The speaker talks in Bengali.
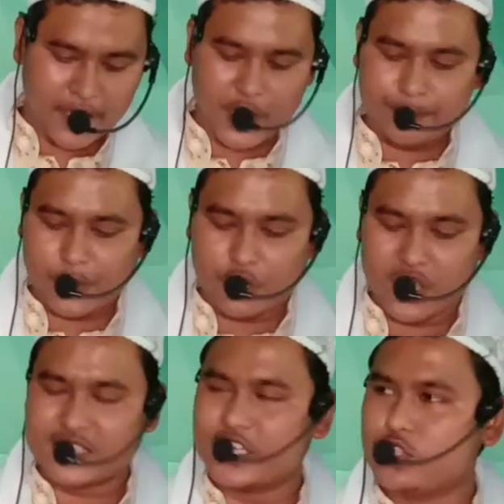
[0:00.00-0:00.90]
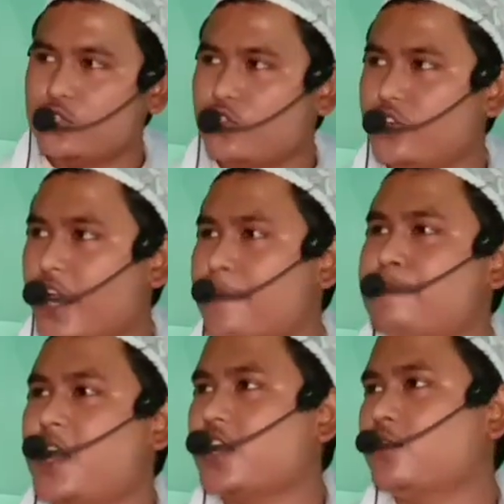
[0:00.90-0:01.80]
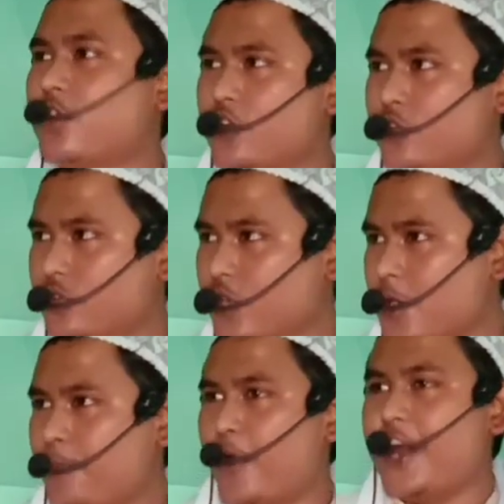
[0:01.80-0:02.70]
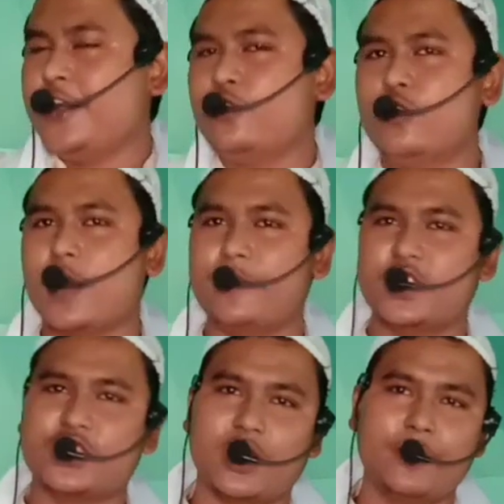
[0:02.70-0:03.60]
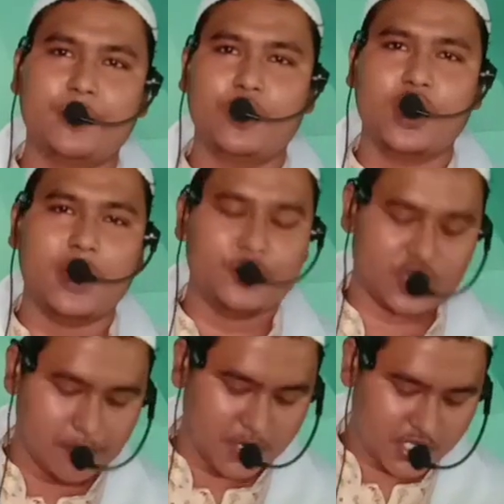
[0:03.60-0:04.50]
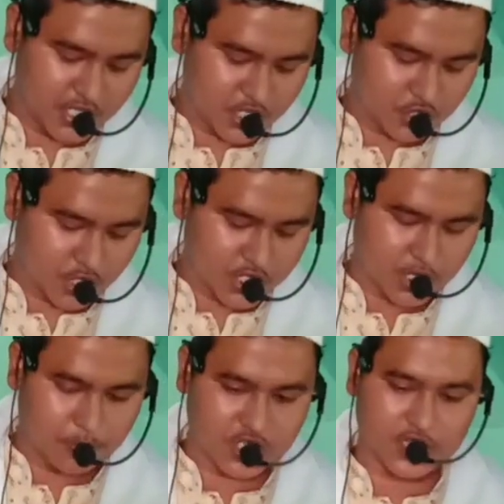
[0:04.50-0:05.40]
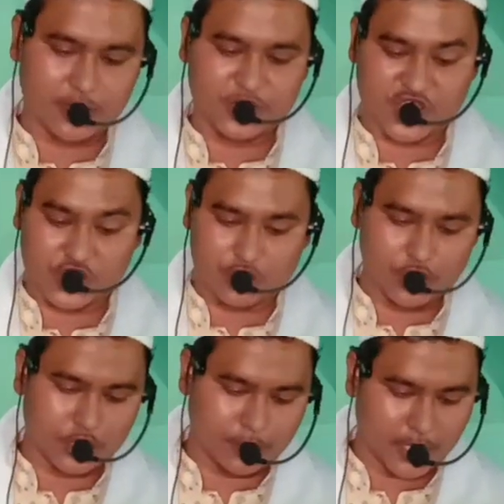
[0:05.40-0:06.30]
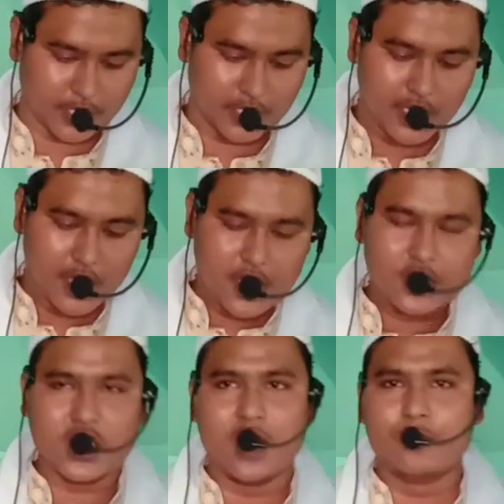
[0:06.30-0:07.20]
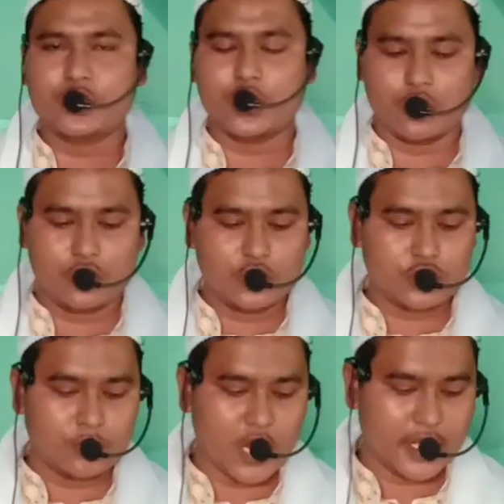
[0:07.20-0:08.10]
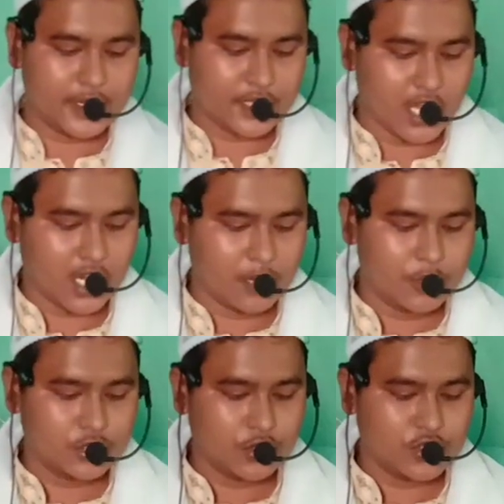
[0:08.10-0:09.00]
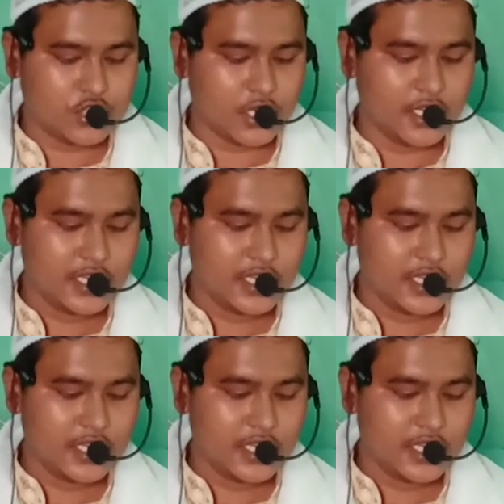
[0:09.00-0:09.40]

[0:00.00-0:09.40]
এরপরও আজকে শুধু নাম্বারগুলো পয়েন্টগুলো আপনাদের সামনে বলে আমি সামনের দিকে চলে যাব যাতে আমি শেষ করতে পারি কেয়ামতের অন্যতম আরেকটা আলামত হচ্ছে